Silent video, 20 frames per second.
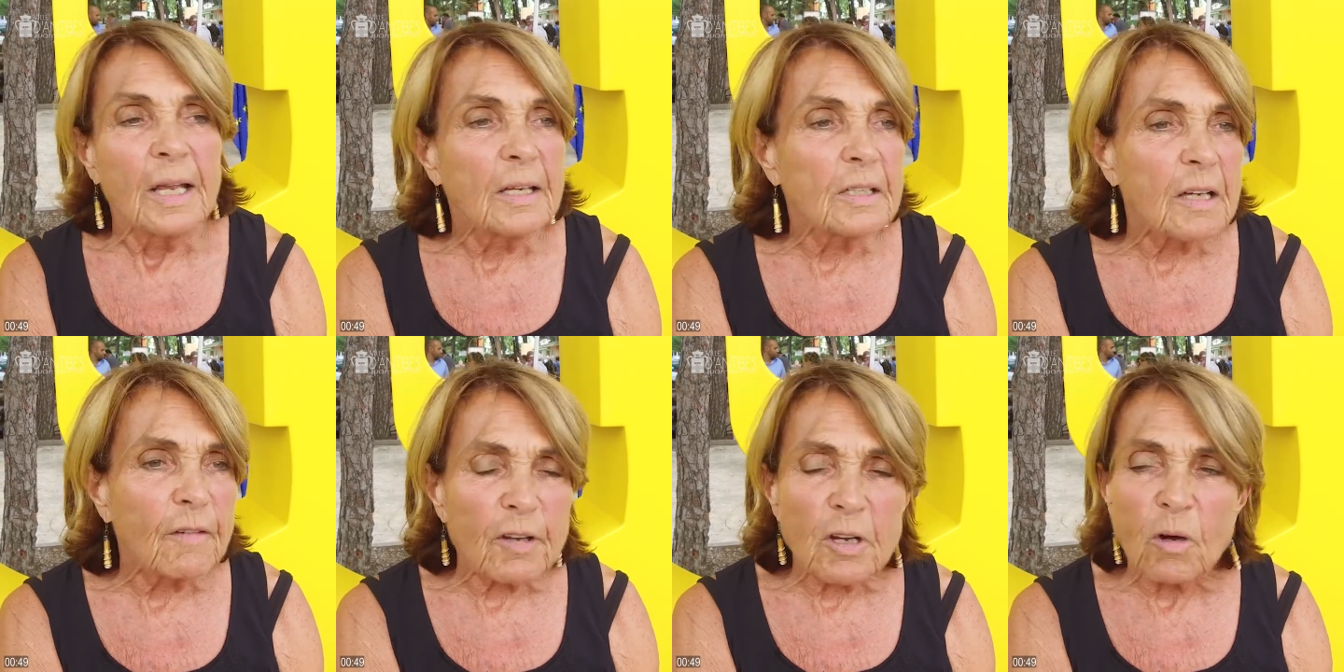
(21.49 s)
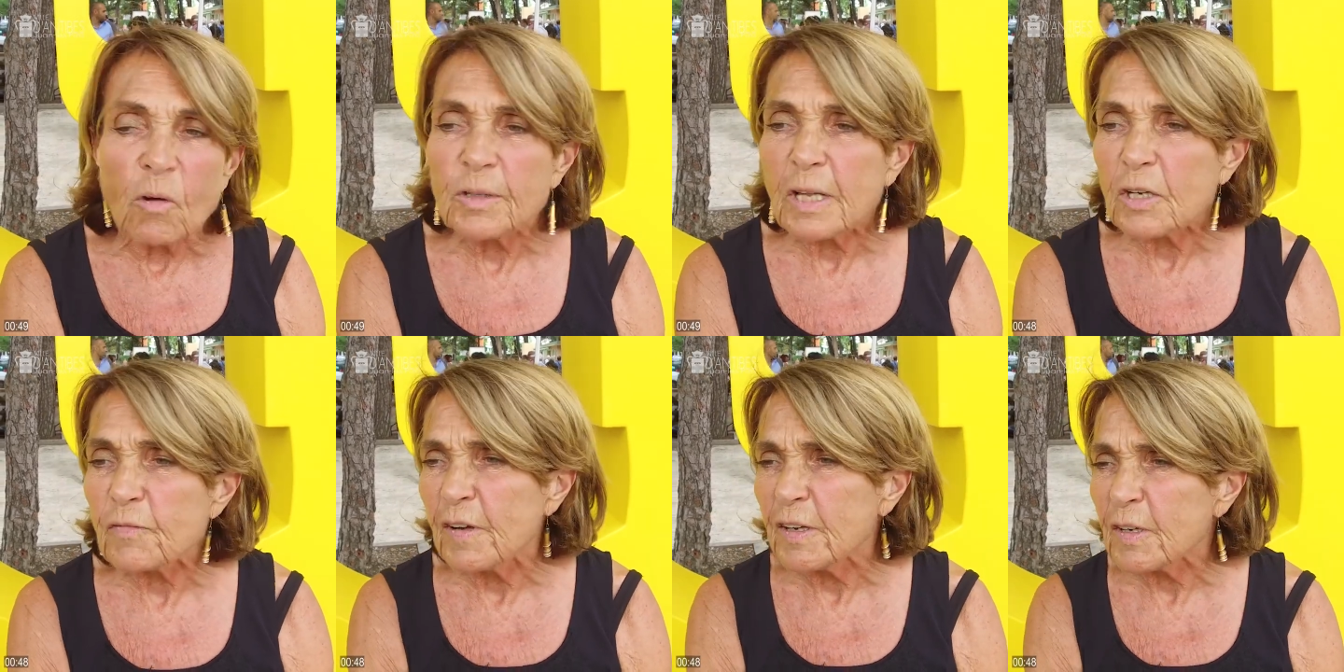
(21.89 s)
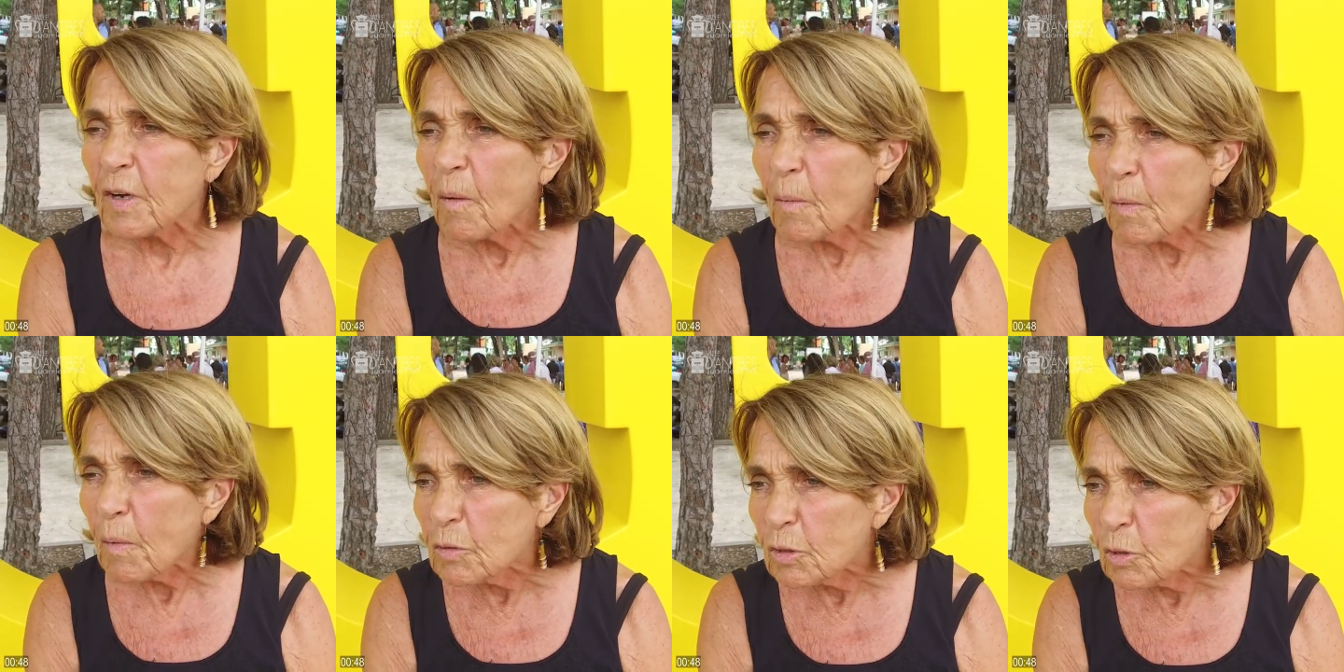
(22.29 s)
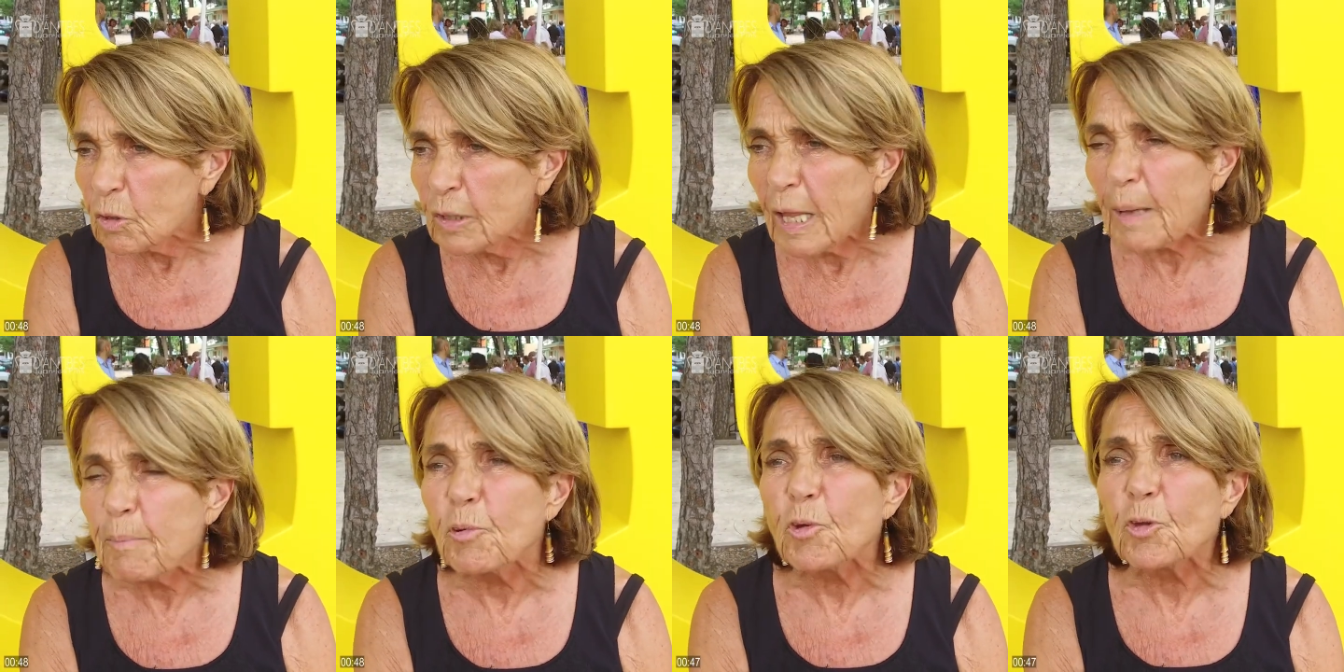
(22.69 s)
Ils avaient, on avait
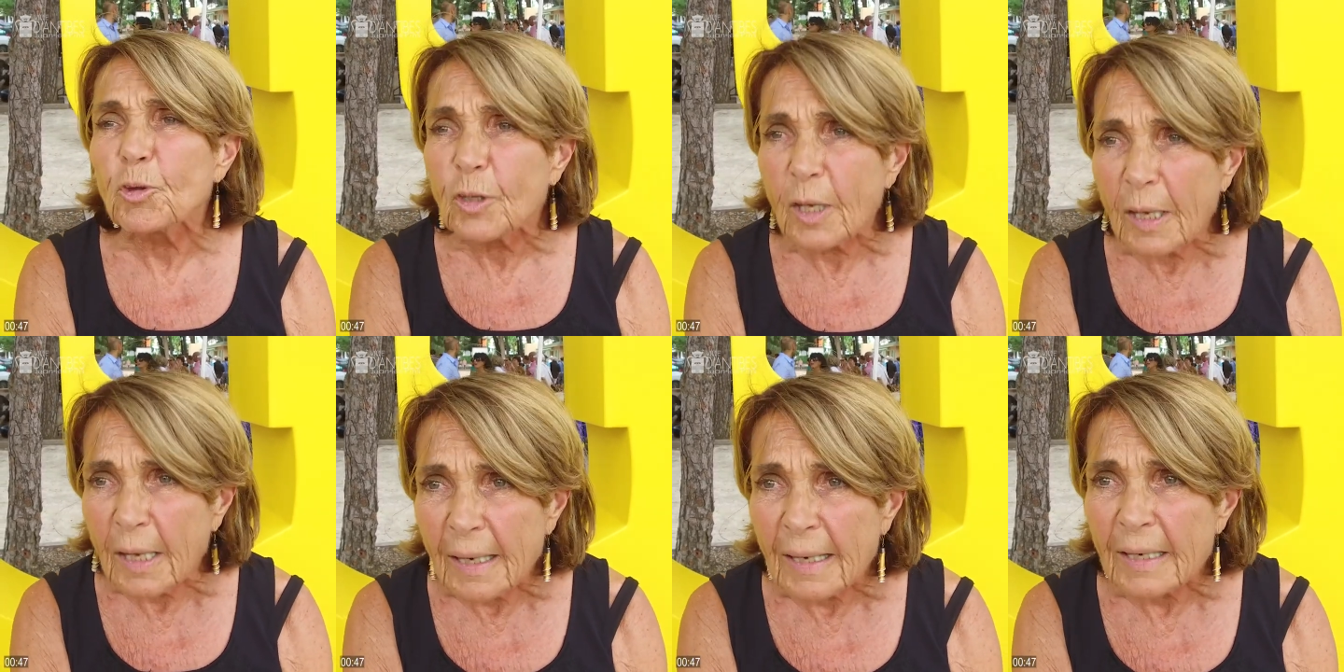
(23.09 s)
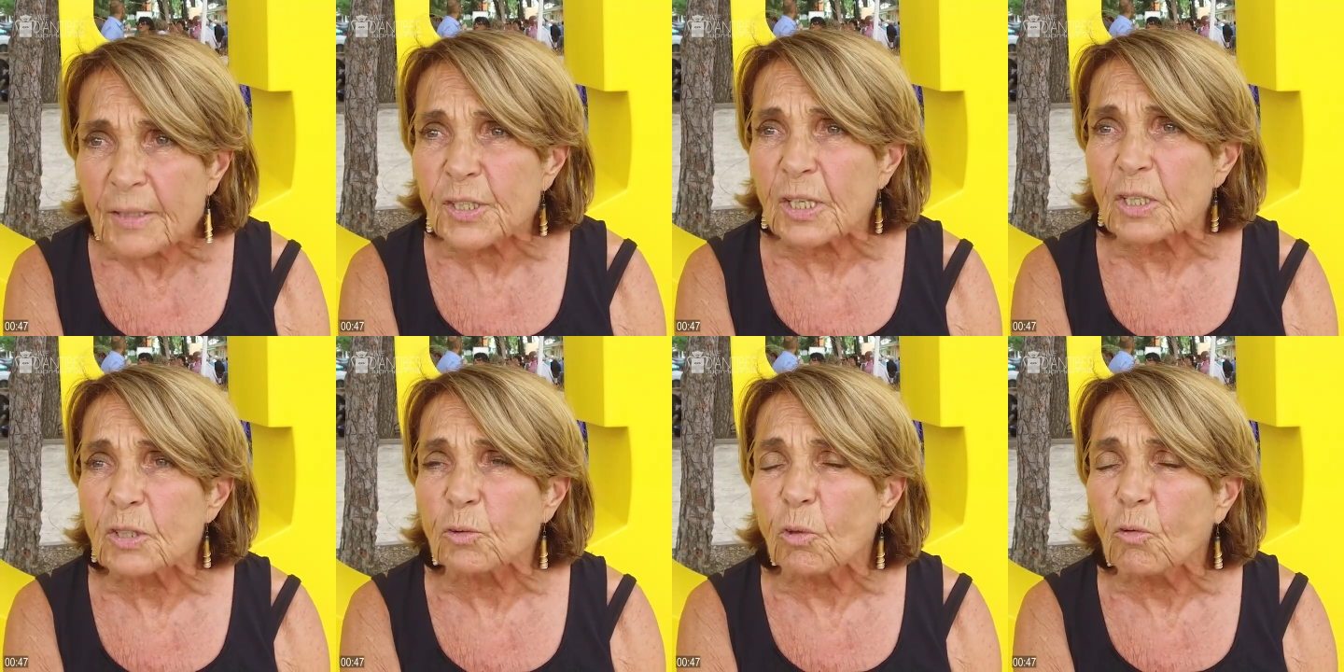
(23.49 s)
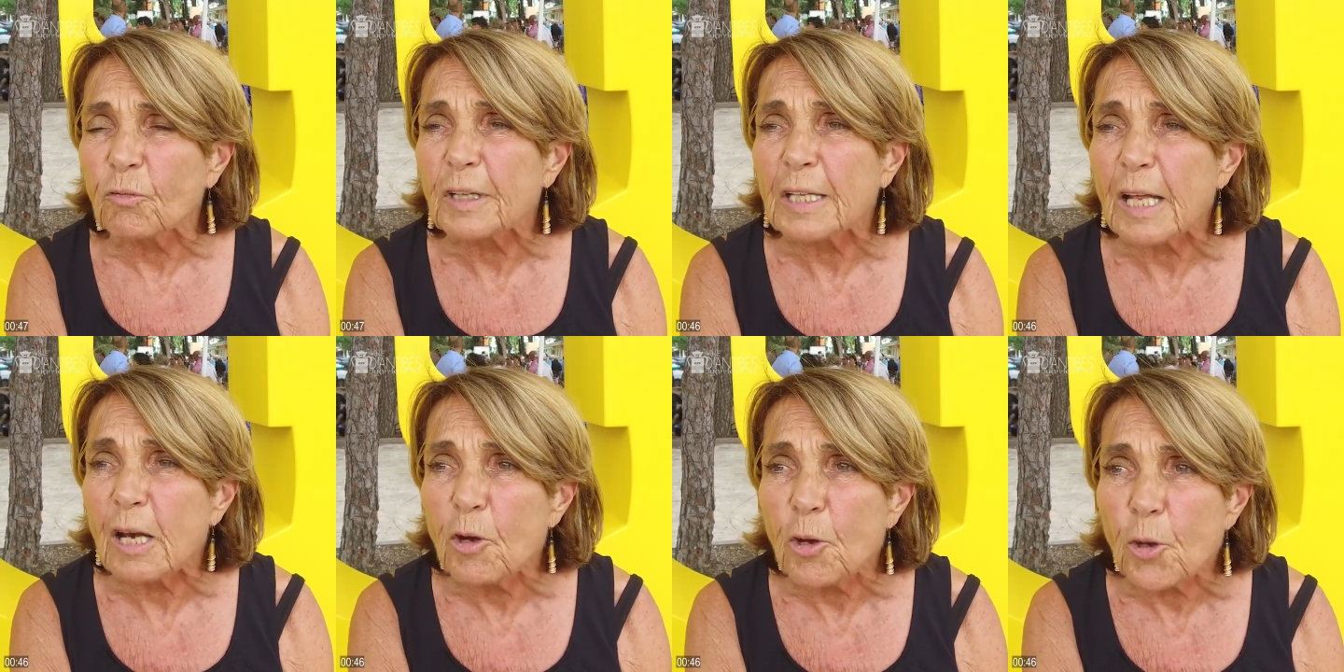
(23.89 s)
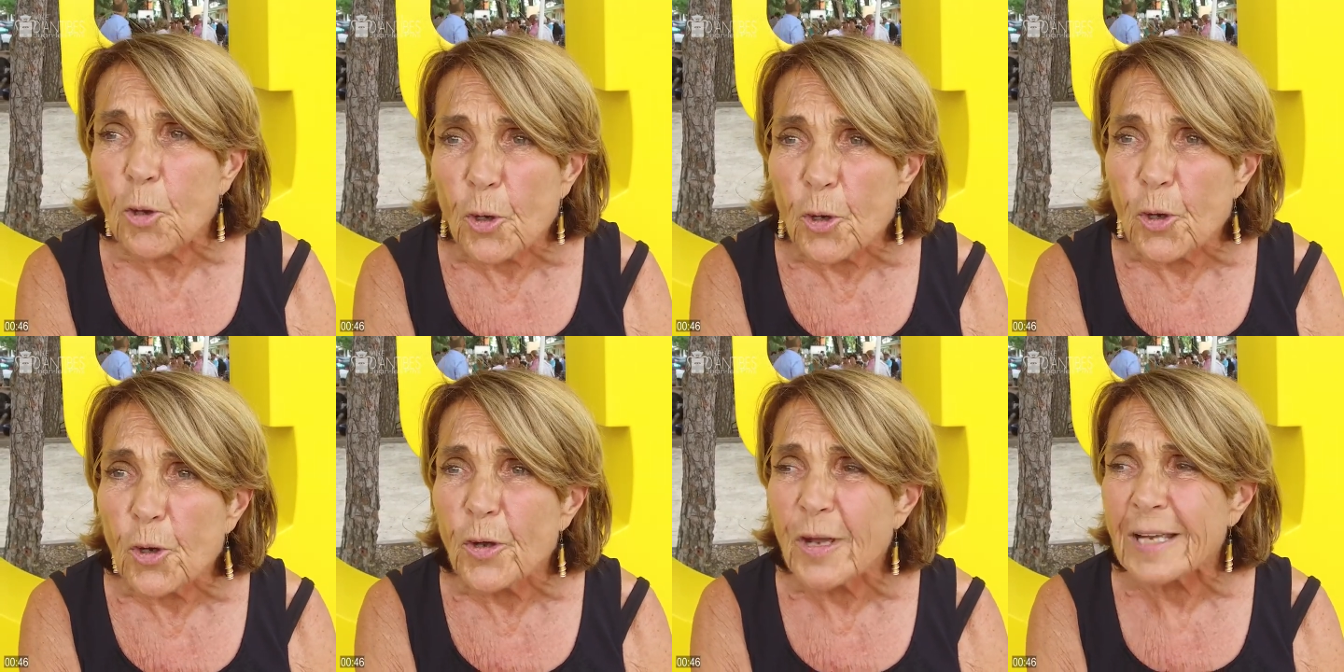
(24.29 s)
débuté à chercher, trouver des
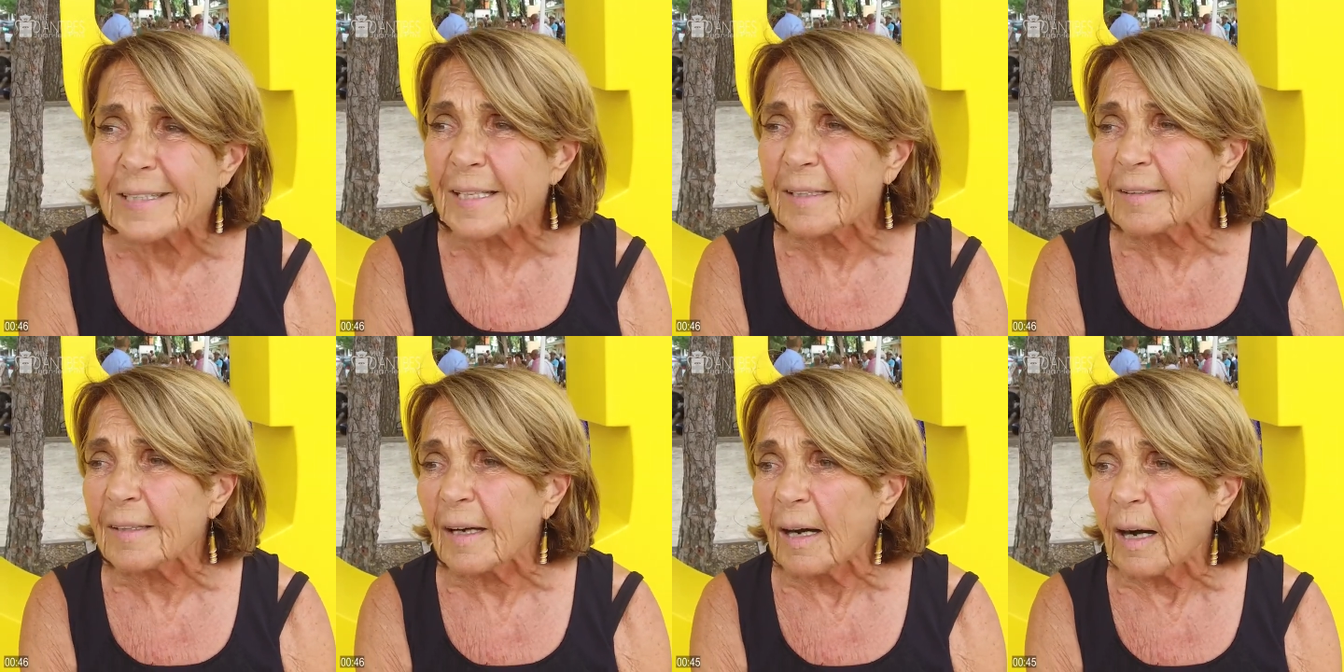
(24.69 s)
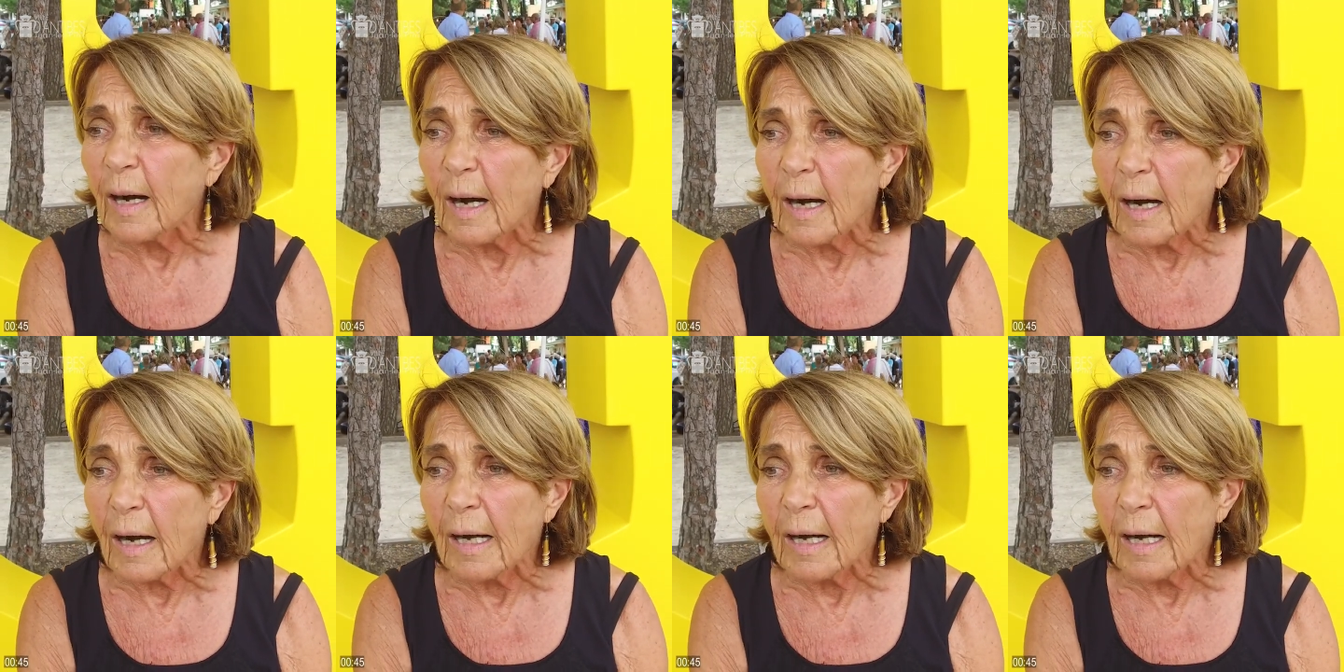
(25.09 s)
lieux, etc.